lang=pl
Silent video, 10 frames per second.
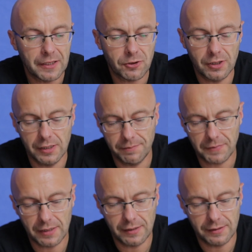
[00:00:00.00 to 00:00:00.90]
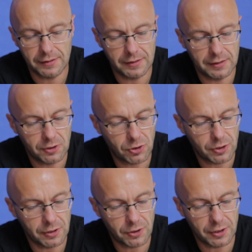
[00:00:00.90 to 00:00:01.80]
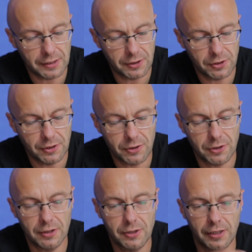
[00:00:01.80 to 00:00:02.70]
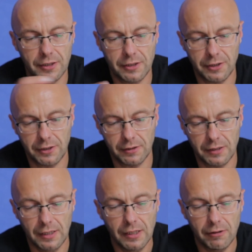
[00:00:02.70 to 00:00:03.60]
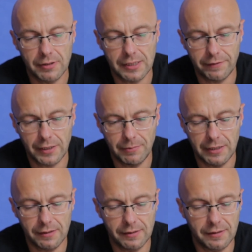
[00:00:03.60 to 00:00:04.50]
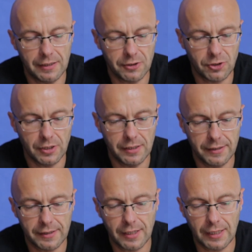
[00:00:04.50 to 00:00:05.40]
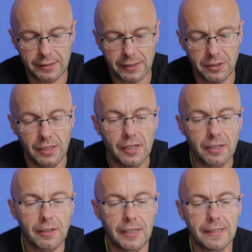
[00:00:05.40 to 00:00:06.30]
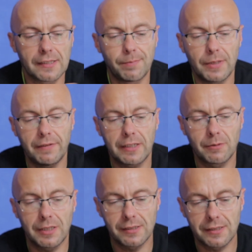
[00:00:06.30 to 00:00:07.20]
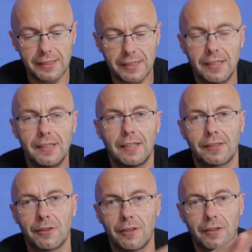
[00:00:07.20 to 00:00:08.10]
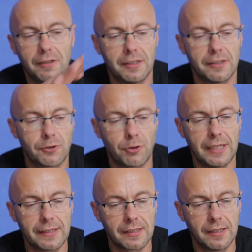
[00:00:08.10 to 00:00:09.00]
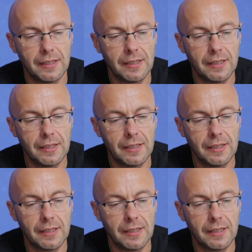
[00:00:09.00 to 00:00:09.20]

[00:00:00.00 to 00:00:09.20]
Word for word: czyli e, czy 30, czy 60. Ustawiamy nasz e, klatkarz. Kolejna sprawa, która jest genialna to e, track.